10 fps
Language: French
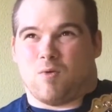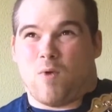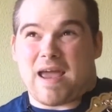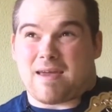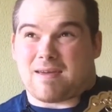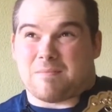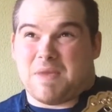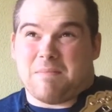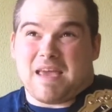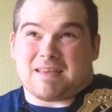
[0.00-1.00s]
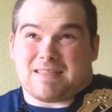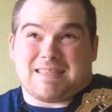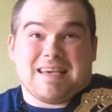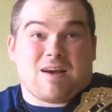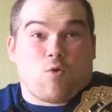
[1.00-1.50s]
Ouais, mais mec,
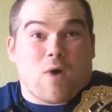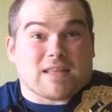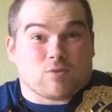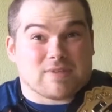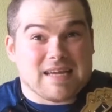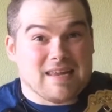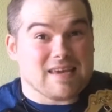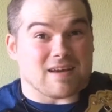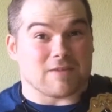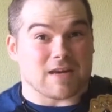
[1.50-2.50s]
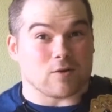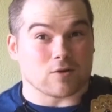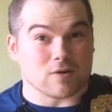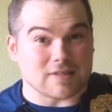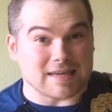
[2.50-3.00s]
c'est quoi ton délire avec
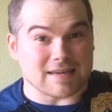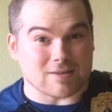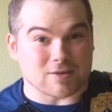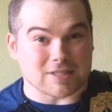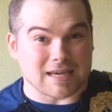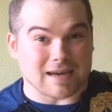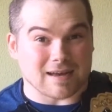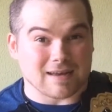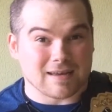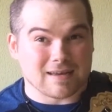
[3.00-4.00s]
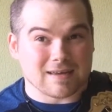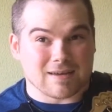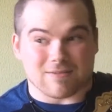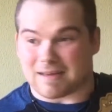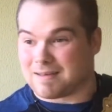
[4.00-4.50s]
l'Angleterre dans ce cas
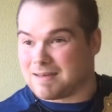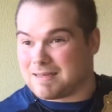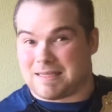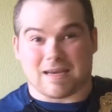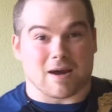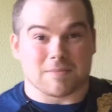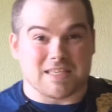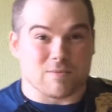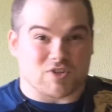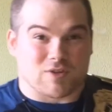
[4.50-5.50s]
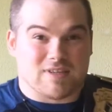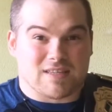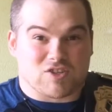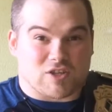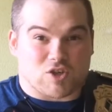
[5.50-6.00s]
Enfin, c'est comme si moi je te
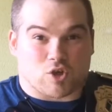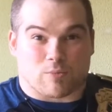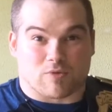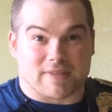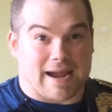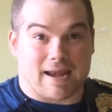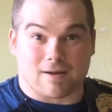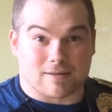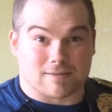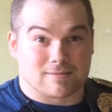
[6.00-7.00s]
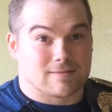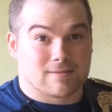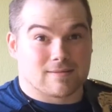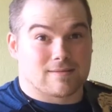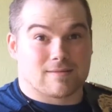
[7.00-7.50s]
disais que j'étais champion de Thaïlande.
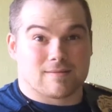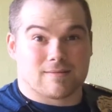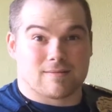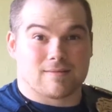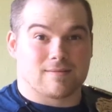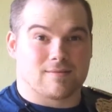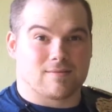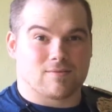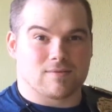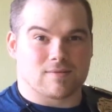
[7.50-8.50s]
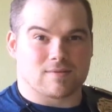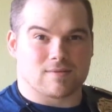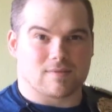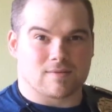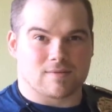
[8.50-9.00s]
Mais tu es
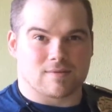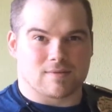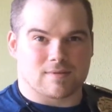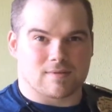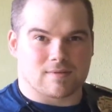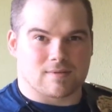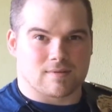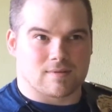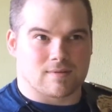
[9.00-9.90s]
champion de Thaïlande.